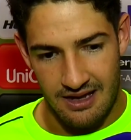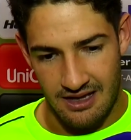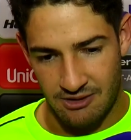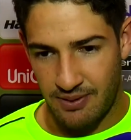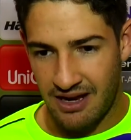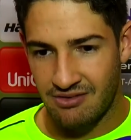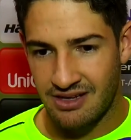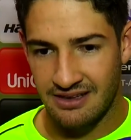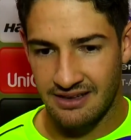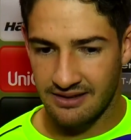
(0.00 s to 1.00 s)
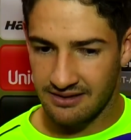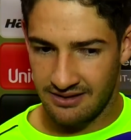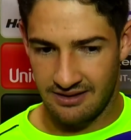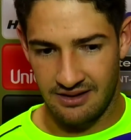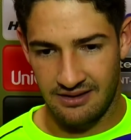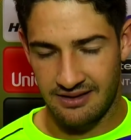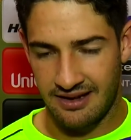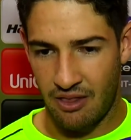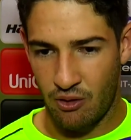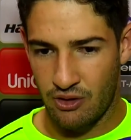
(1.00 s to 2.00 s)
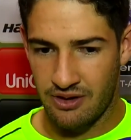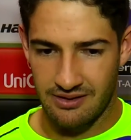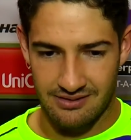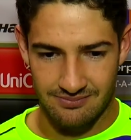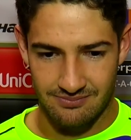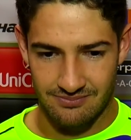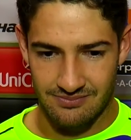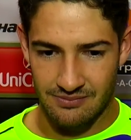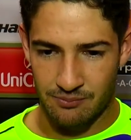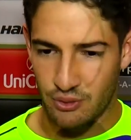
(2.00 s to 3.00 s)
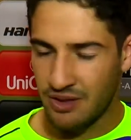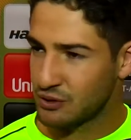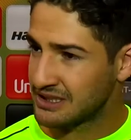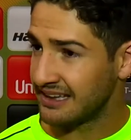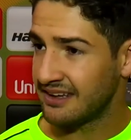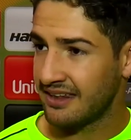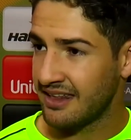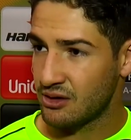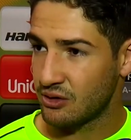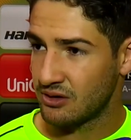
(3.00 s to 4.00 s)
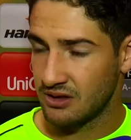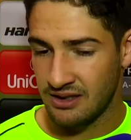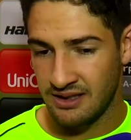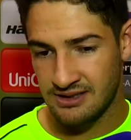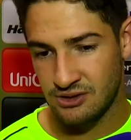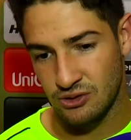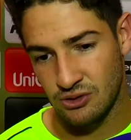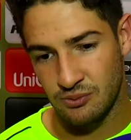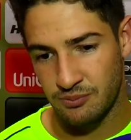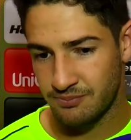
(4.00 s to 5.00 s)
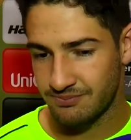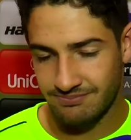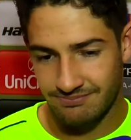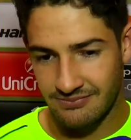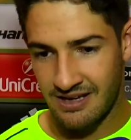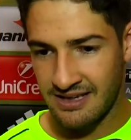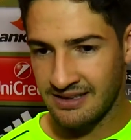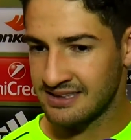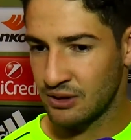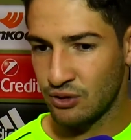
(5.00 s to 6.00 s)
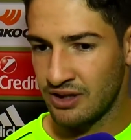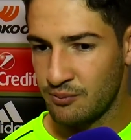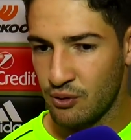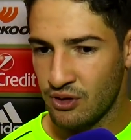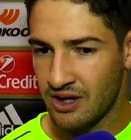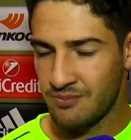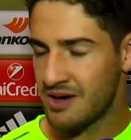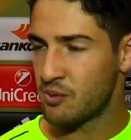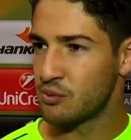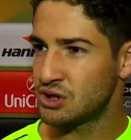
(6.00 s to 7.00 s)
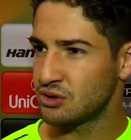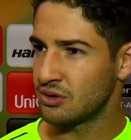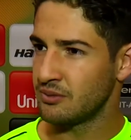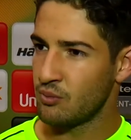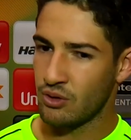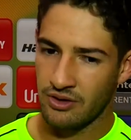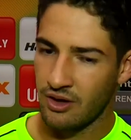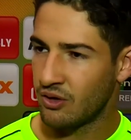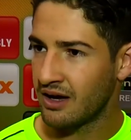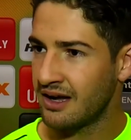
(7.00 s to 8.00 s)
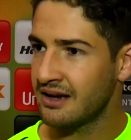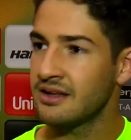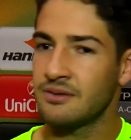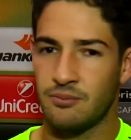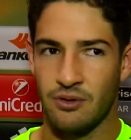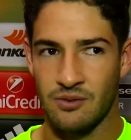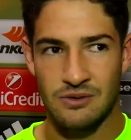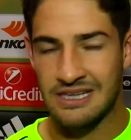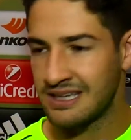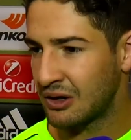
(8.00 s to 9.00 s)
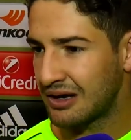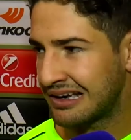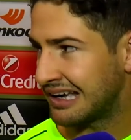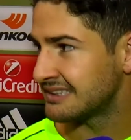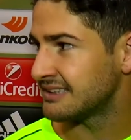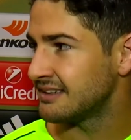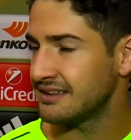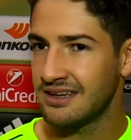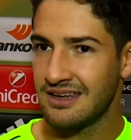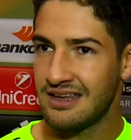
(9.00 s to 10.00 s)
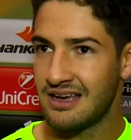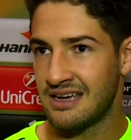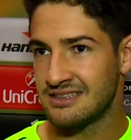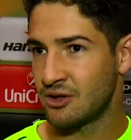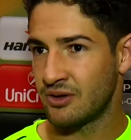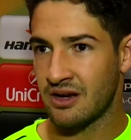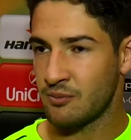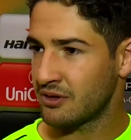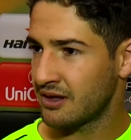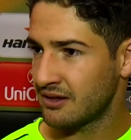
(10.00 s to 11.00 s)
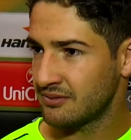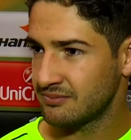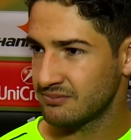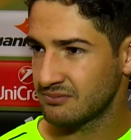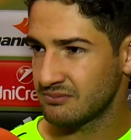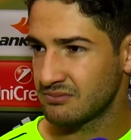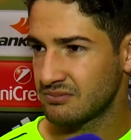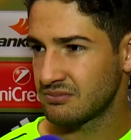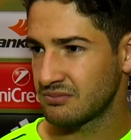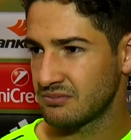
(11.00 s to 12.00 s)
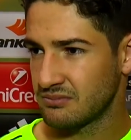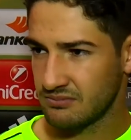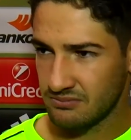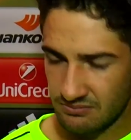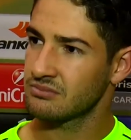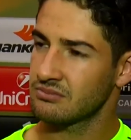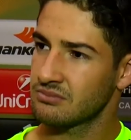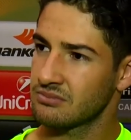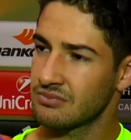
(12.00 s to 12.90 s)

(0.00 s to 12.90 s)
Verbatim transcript: las palabras del de entrenador podemos sentir dentro. Y esto, ahí el segundo tiempo cambiamos mucho el modo de jugar y podemos ahí casi hacer una remontada. Una de las claves es modo.